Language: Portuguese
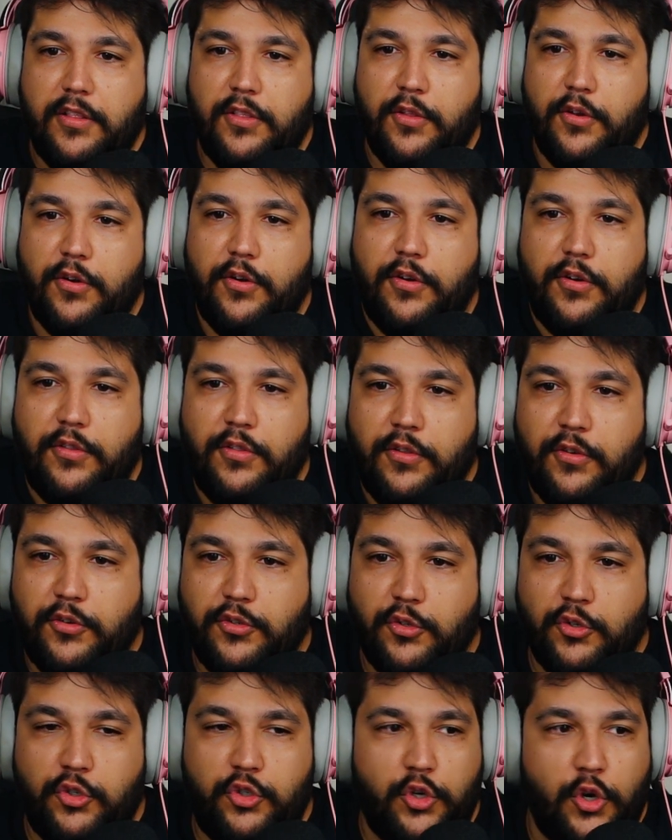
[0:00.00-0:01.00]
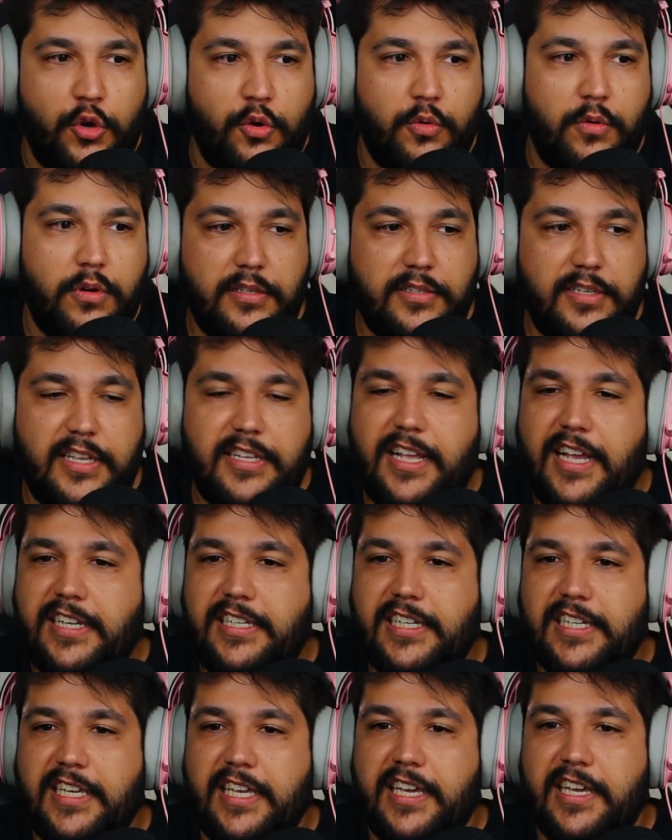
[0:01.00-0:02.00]
no, no, no show. Vocês
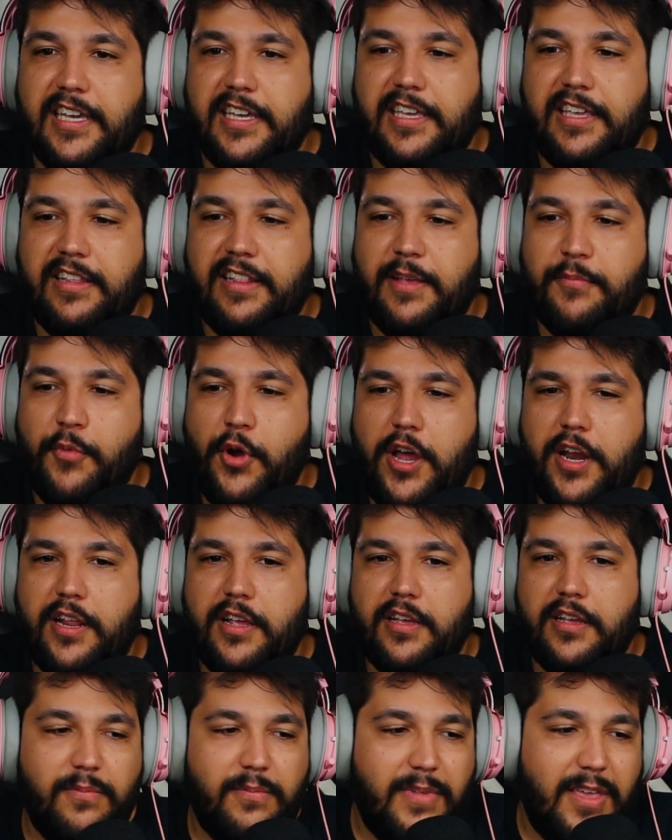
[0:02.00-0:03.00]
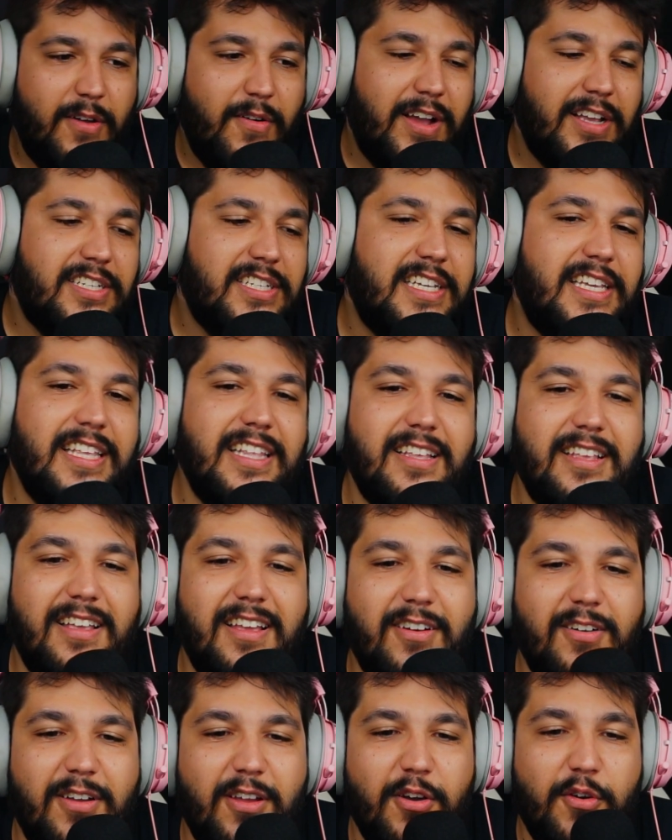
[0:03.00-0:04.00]
acham que, que demora? Que eu acho que.
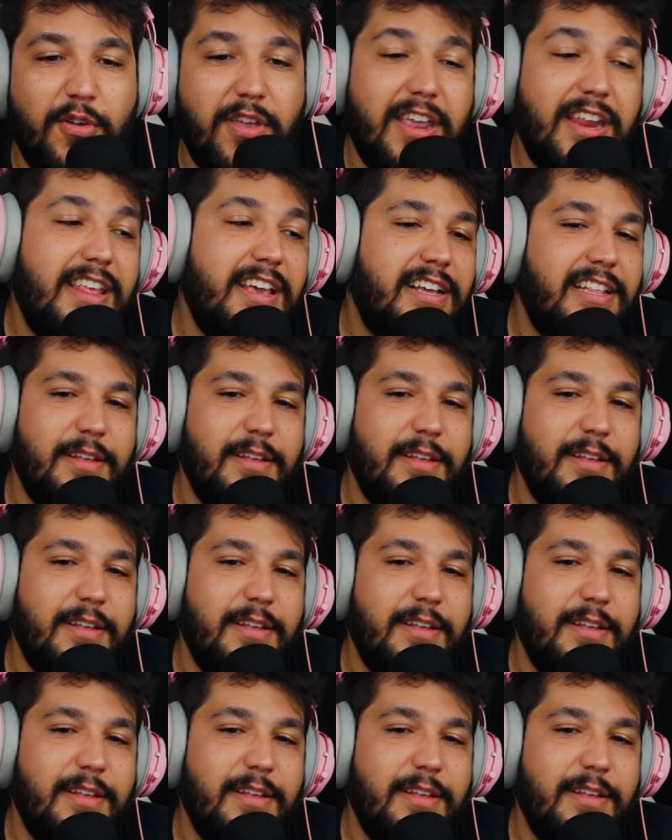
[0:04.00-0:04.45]
Eu, eu queria que